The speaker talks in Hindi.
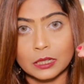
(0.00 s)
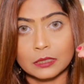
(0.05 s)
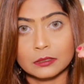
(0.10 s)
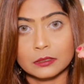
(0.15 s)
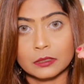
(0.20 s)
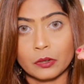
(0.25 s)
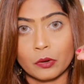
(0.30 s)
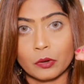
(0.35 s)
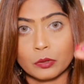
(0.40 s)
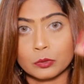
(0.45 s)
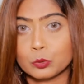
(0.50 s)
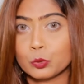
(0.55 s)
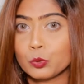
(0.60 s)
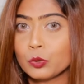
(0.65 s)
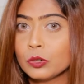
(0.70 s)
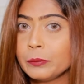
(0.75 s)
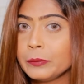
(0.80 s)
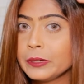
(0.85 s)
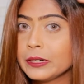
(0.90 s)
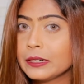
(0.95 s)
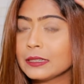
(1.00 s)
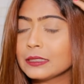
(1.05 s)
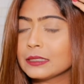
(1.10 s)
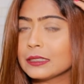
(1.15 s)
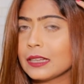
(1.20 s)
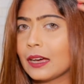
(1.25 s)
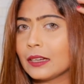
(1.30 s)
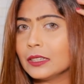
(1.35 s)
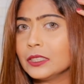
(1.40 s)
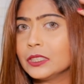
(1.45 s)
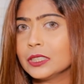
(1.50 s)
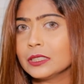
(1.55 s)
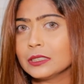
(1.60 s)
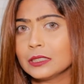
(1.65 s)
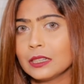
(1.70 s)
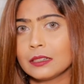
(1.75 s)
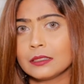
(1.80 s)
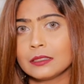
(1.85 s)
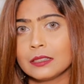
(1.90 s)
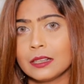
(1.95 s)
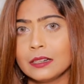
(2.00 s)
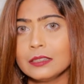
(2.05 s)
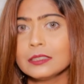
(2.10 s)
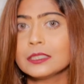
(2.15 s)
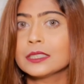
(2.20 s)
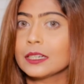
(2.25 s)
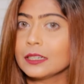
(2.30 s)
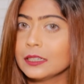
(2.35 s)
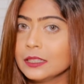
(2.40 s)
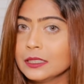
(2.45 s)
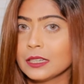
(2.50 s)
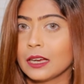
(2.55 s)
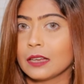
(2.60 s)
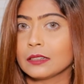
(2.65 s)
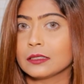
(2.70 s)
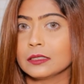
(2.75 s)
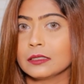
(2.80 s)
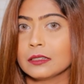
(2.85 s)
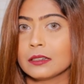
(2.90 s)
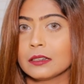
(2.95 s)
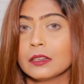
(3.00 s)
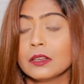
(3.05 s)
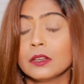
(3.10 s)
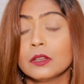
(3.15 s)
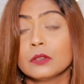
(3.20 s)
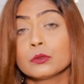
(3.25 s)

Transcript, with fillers: जाते हैं और धूल मिट्टी सारी चीज़ें अंदर चली जाती हैं